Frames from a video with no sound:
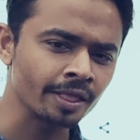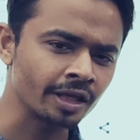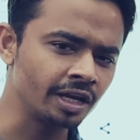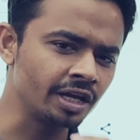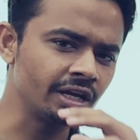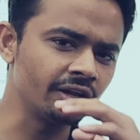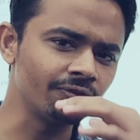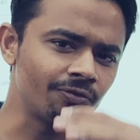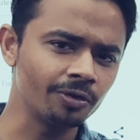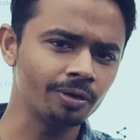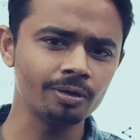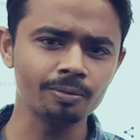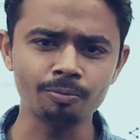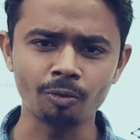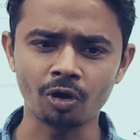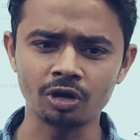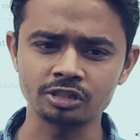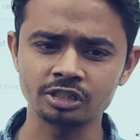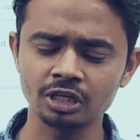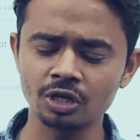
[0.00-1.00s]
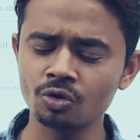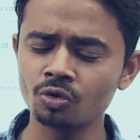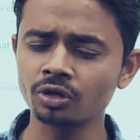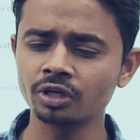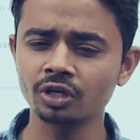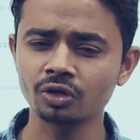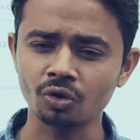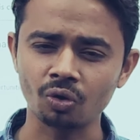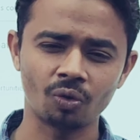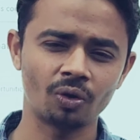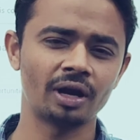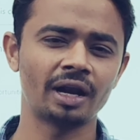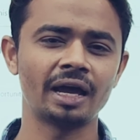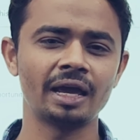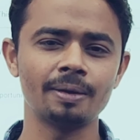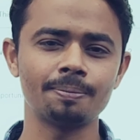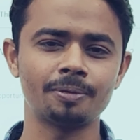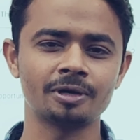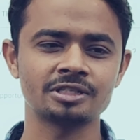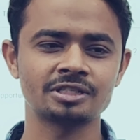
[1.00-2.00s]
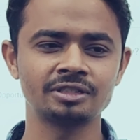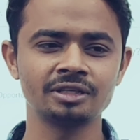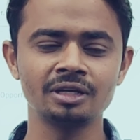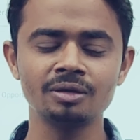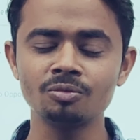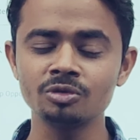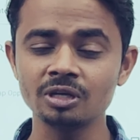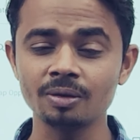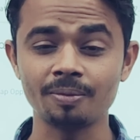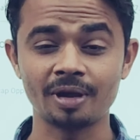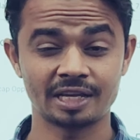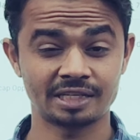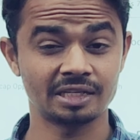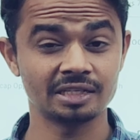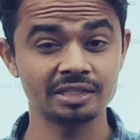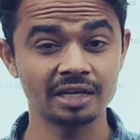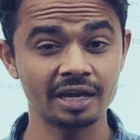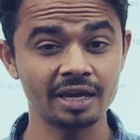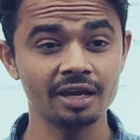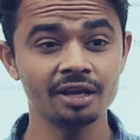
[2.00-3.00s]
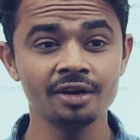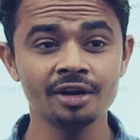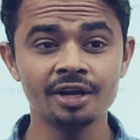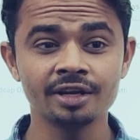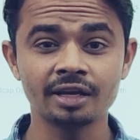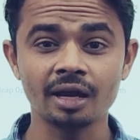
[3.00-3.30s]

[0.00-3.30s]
लेकिन फिर भी बहुत से लोगों के कॉल आए पर्सनली मुझे मैसेज आए